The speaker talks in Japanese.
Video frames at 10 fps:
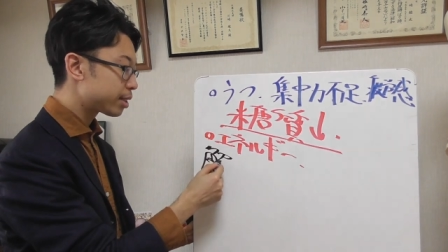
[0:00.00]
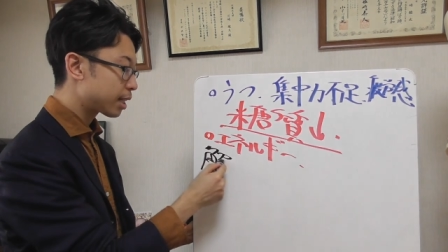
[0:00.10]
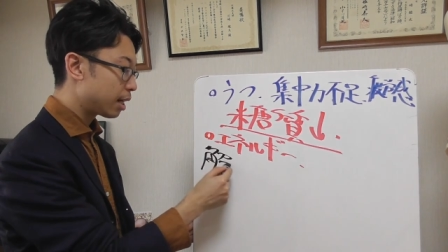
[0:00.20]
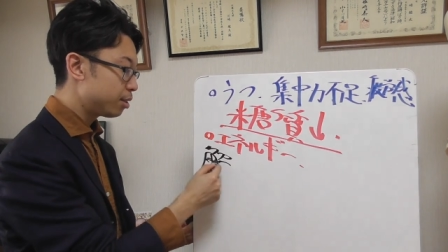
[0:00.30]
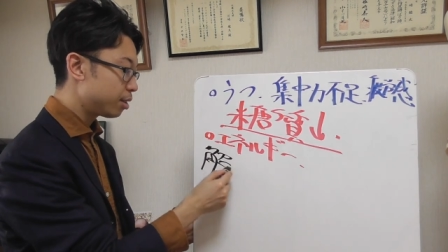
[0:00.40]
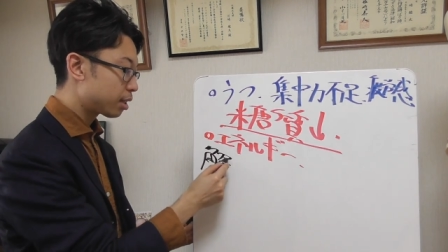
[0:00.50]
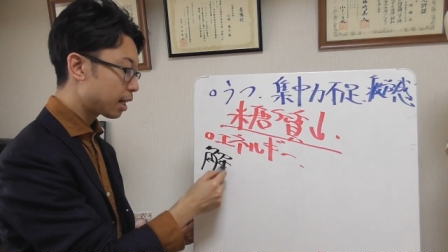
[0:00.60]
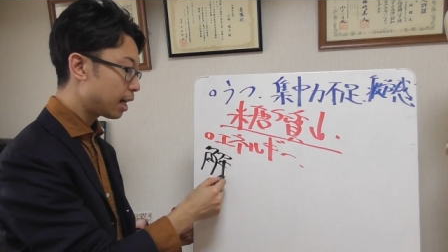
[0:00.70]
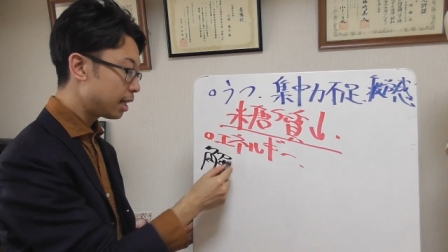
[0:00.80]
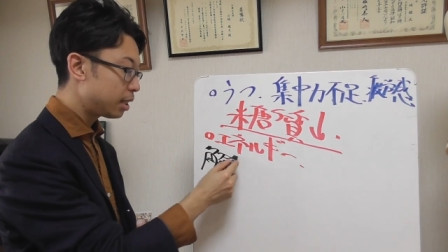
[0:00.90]
を使う
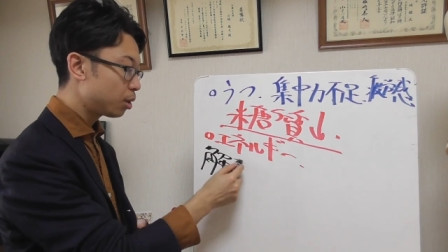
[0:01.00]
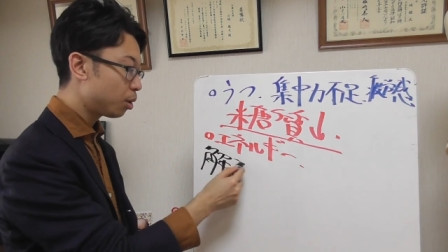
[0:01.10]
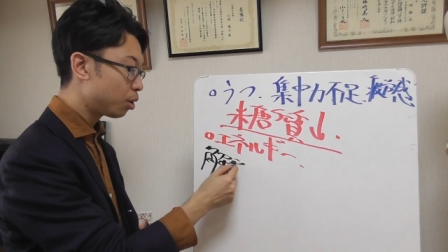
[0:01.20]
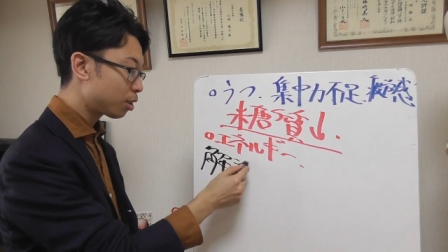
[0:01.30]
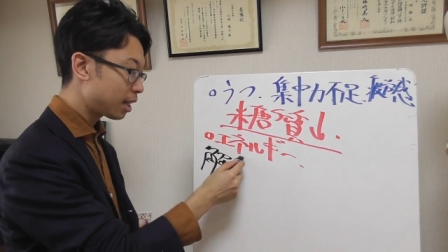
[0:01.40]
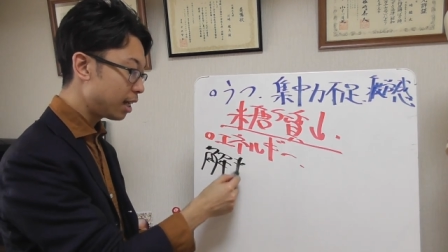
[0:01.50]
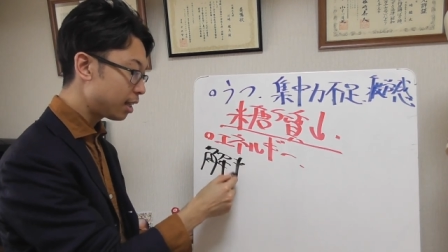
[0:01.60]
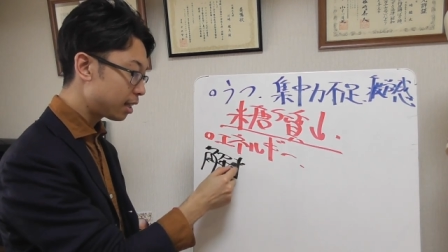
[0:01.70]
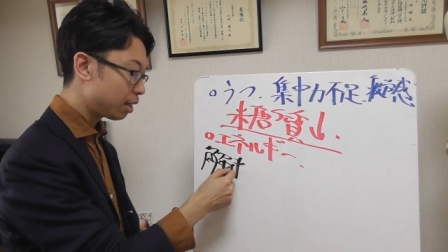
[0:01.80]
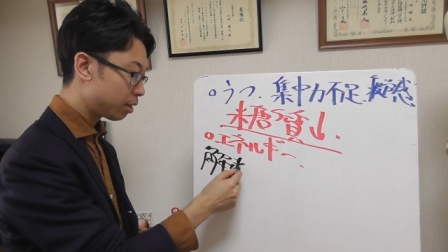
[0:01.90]
解糖
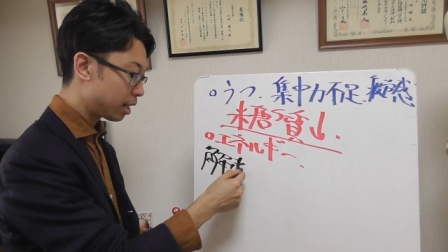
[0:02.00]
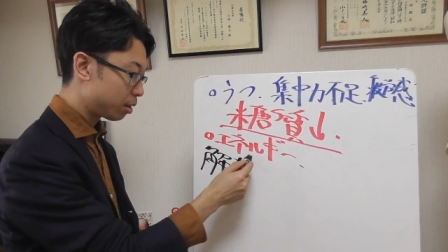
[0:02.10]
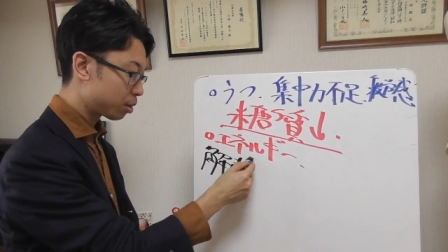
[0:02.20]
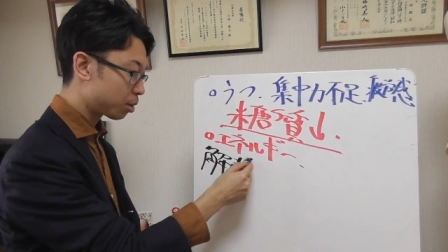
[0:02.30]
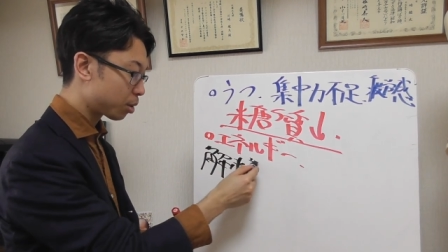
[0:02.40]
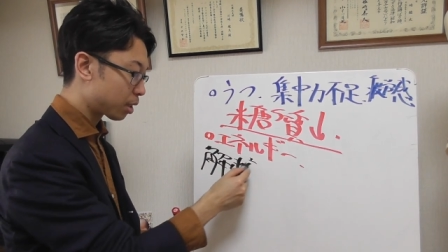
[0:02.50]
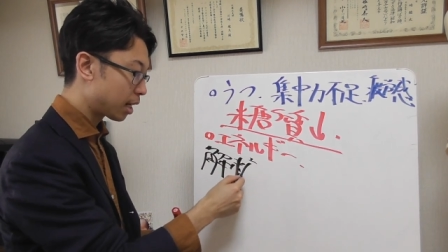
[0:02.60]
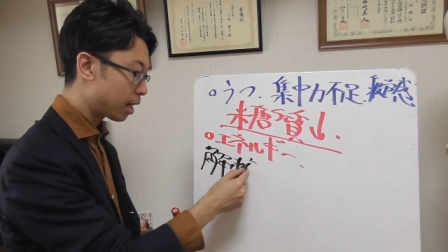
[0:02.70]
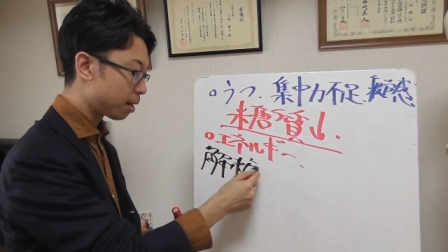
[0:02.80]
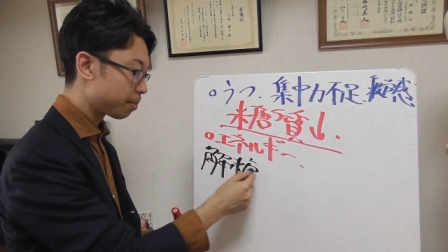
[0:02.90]
系って言われるところ
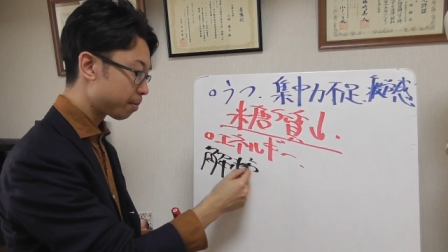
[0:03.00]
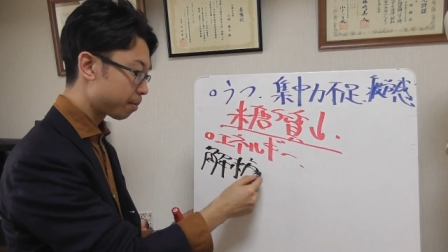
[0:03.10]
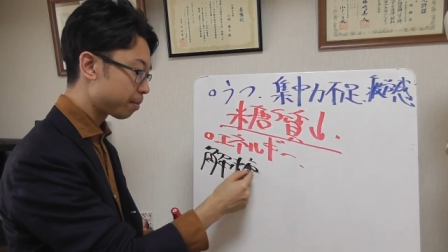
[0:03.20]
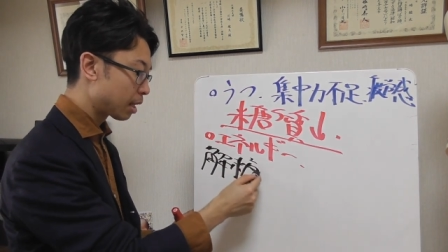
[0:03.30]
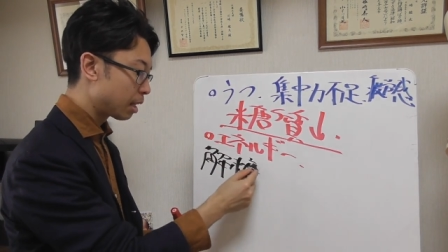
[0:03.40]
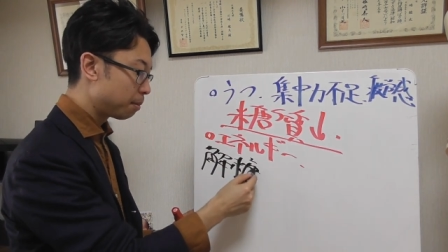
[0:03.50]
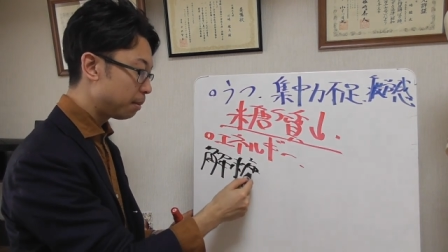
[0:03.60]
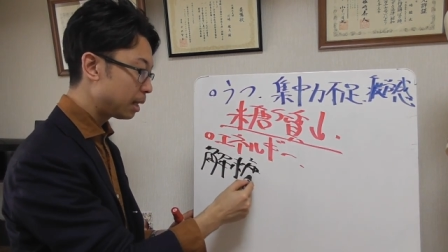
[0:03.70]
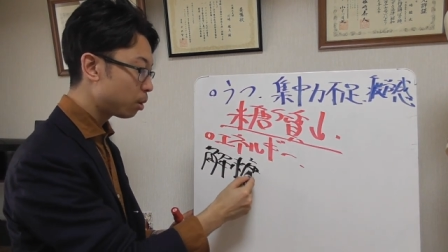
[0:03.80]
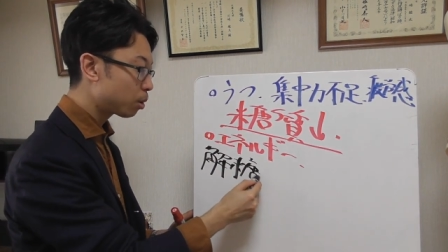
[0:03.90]
から
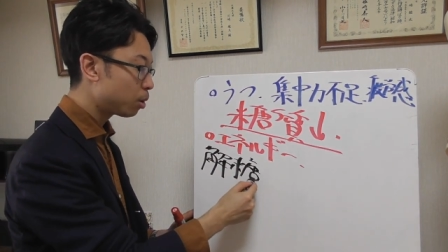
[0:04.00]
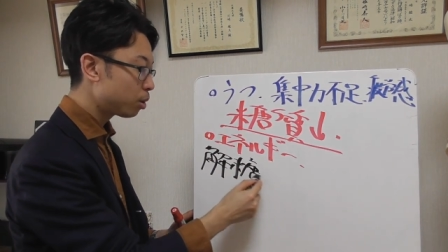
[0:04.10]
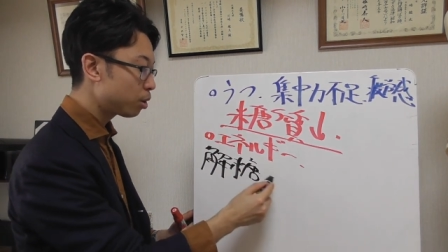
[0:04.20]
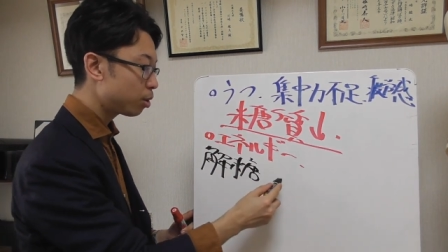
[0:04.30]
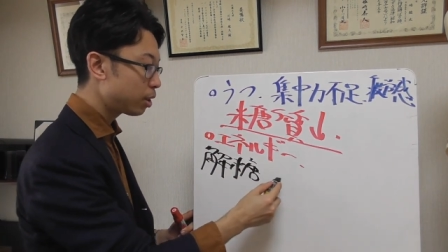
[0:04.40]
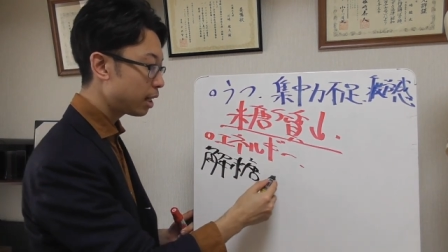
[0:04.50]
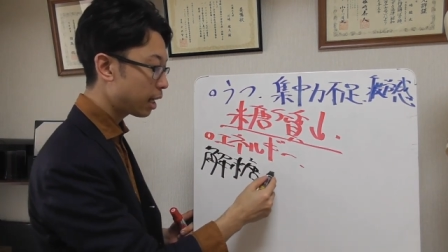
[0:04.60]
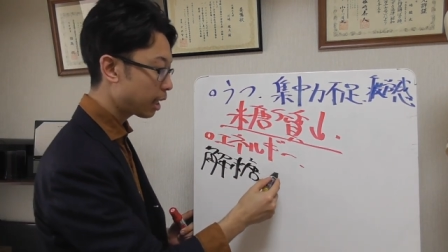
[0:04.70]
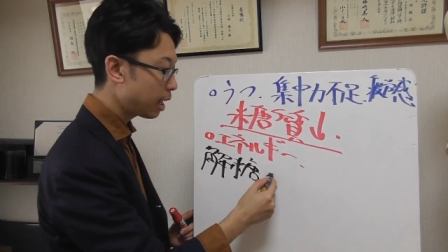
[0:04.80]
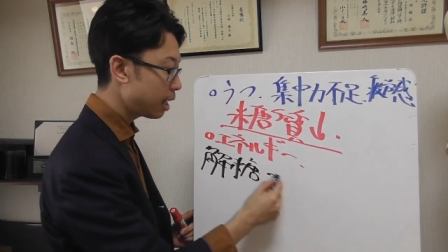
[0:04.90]

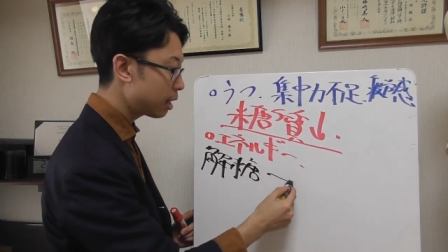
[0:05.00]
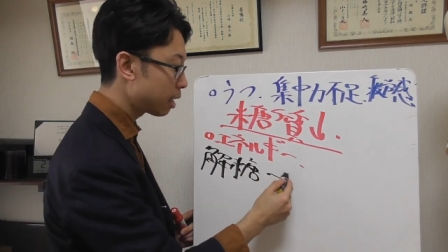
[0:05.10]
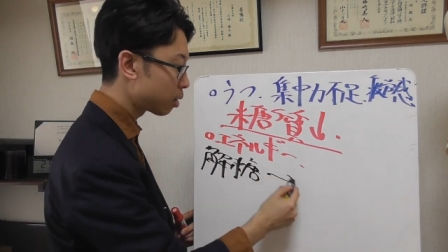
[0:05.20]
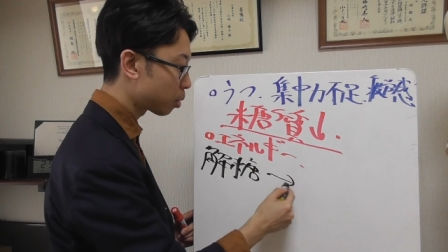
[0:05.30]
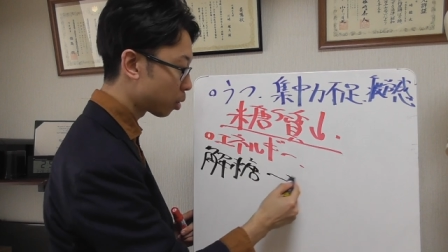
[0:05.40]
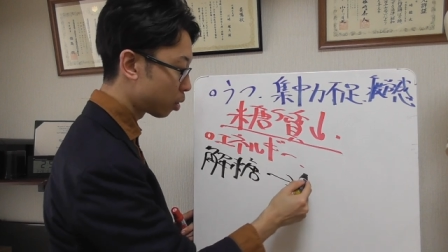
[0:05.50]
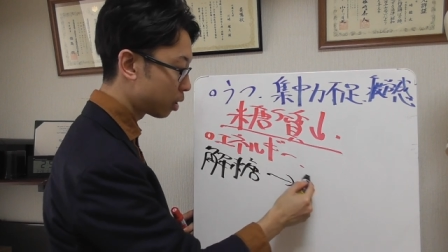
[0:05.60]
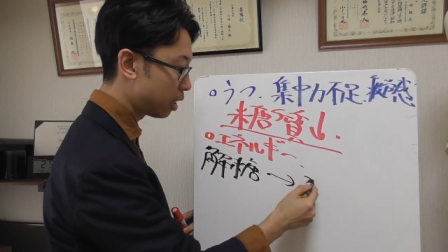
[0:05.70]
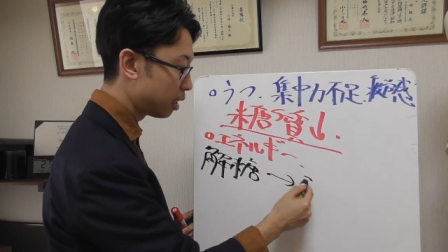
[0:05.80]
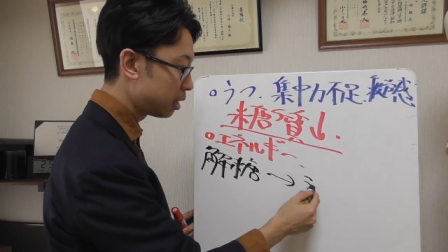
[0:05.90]
ミトコンドリア系っていうところ
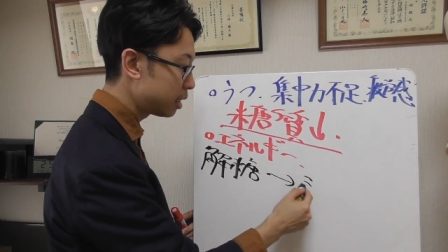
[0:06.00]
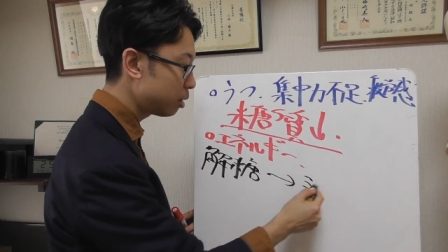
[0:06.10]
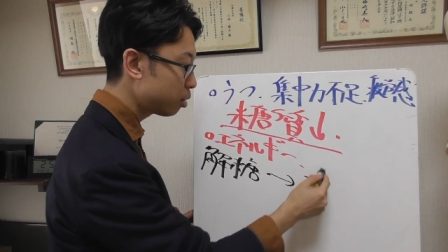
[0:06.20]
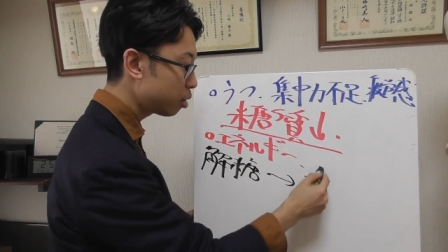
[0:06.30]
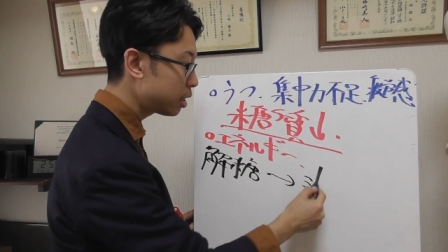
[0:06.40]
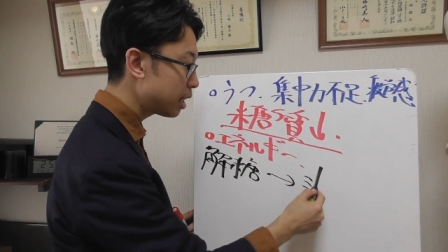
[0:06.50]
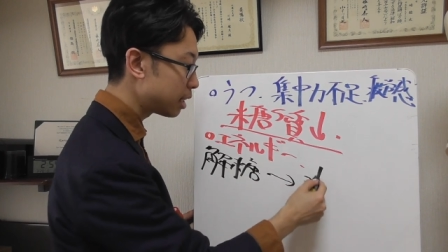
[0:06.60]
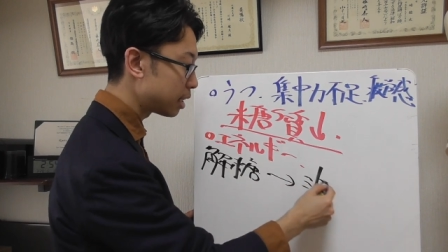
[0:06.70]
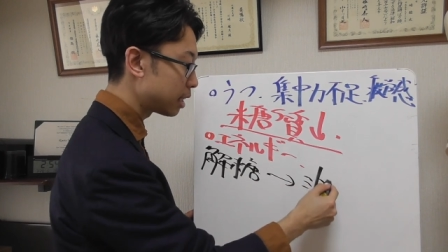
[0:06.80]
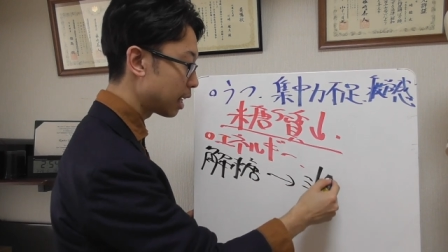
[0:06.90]
に
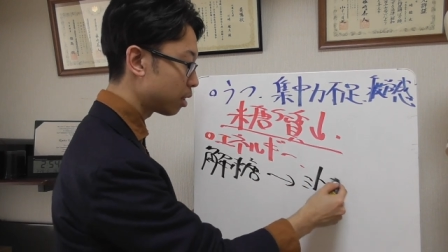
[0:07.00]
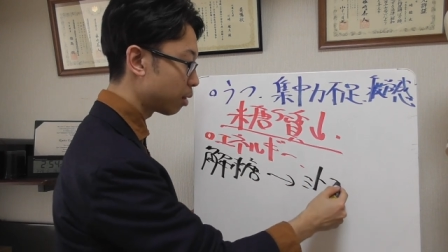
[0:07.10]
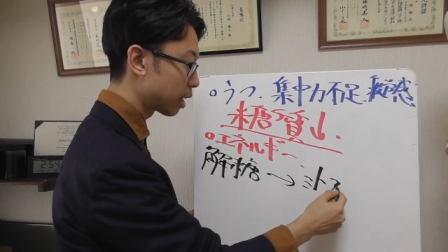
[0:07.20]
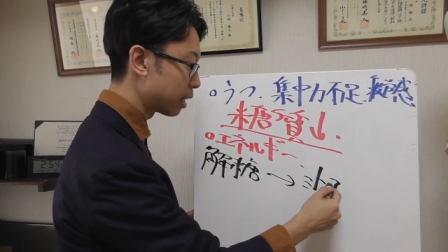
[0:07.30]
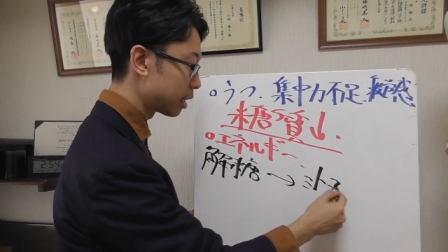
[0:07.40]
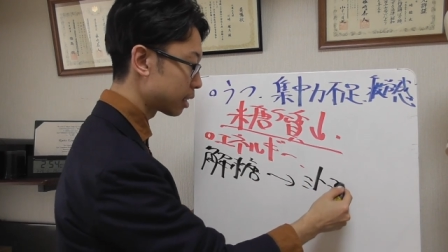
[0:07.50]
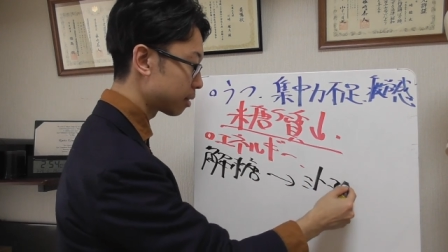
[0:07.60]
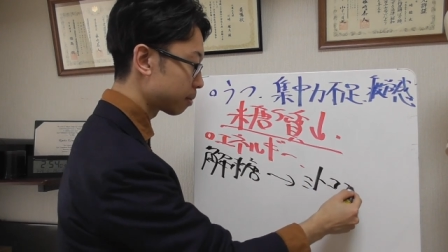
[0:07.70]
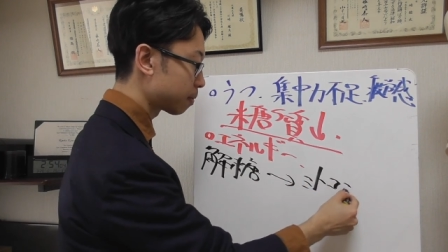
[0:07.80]
シフトチェンジしていくわけです。